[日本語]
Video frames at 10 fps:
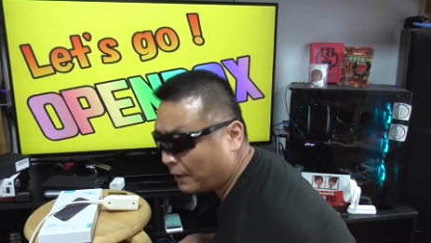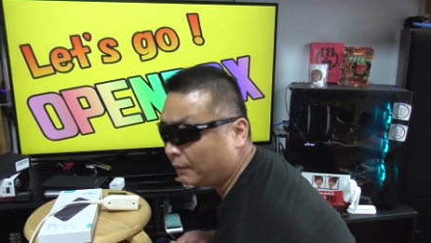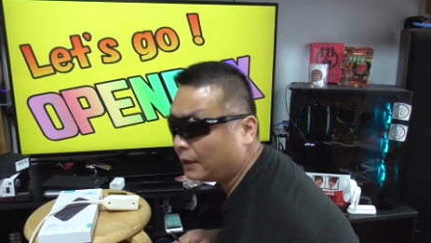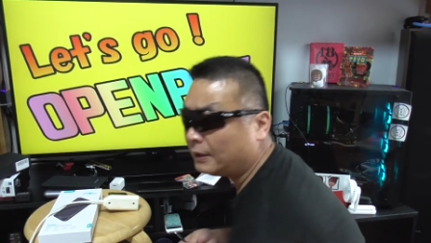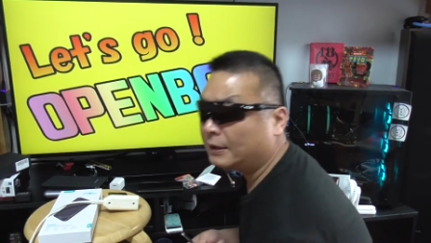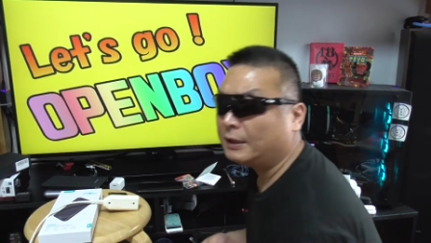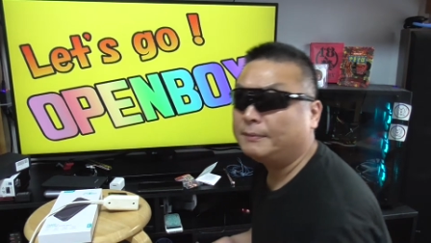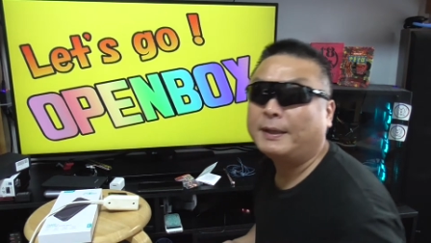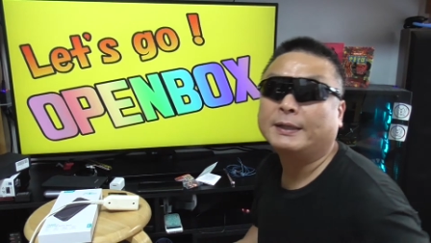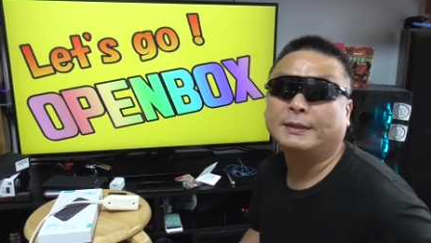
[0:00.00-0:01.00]

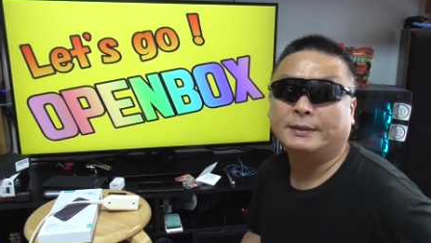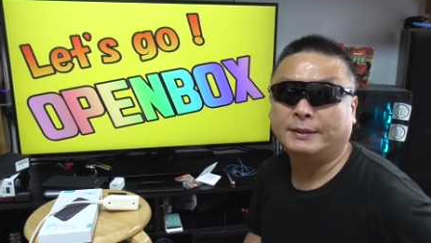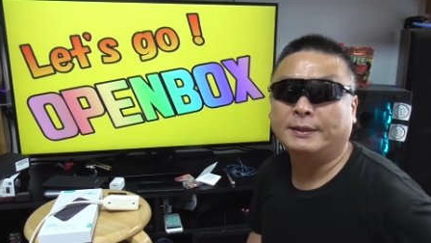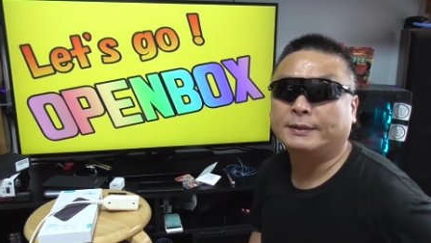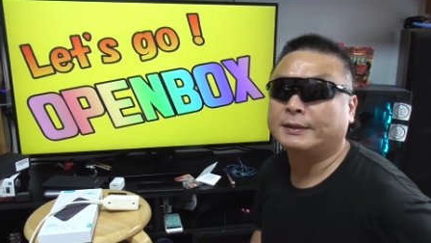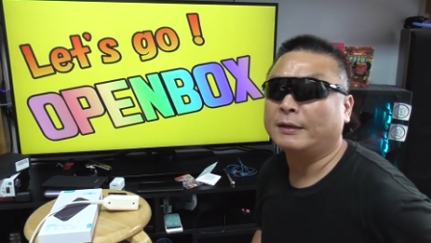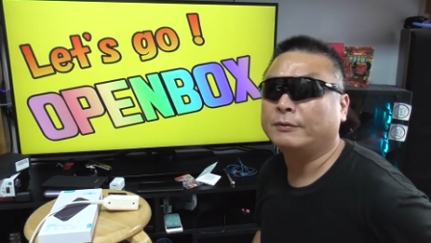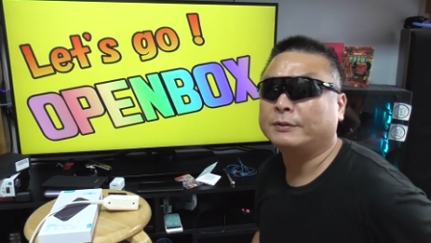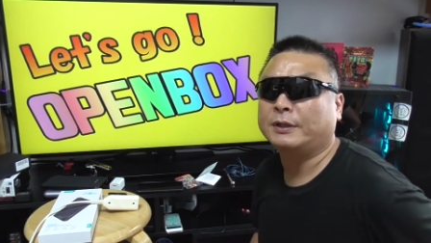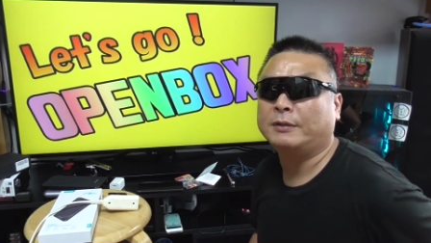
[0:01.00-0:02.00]
パワーデリバリーに対
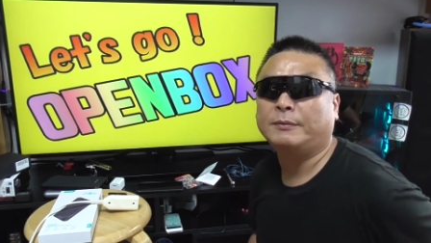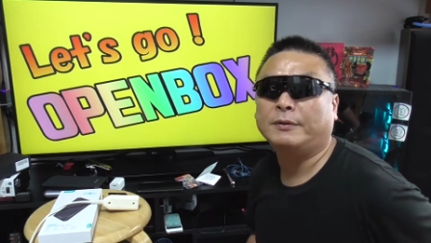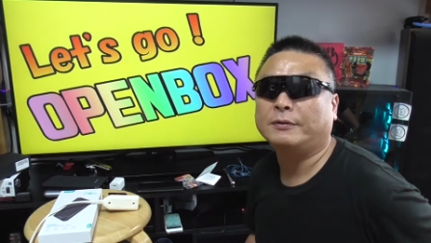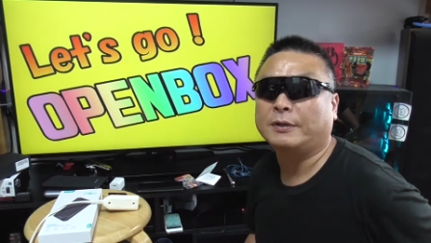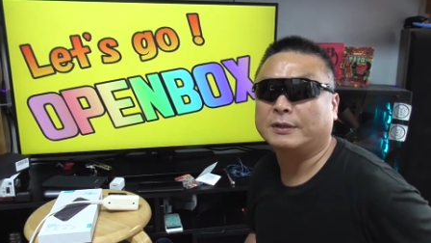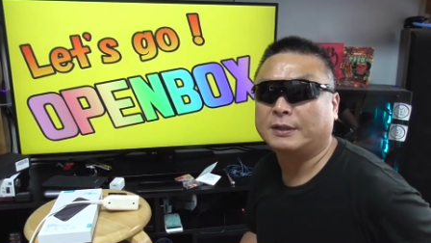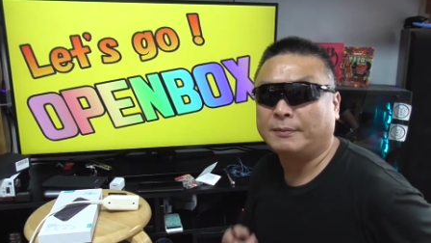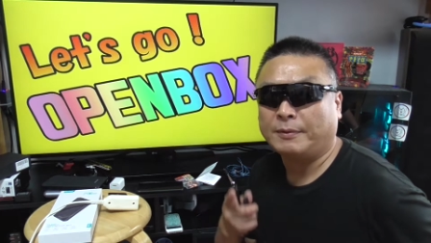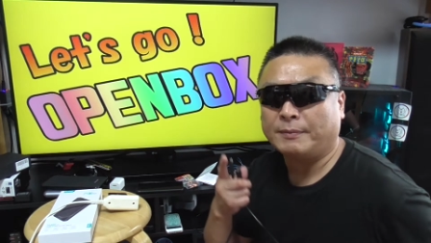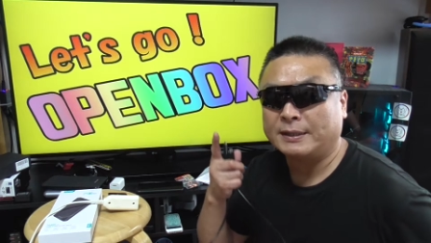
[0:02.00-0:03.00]
応しているものといって
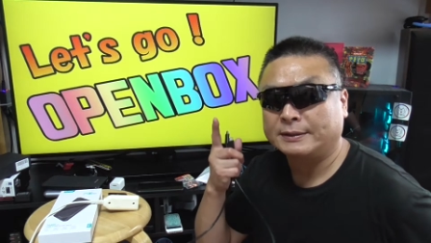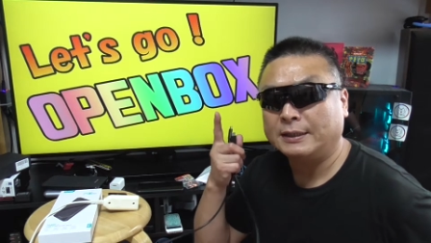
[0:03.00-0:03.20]
も真っ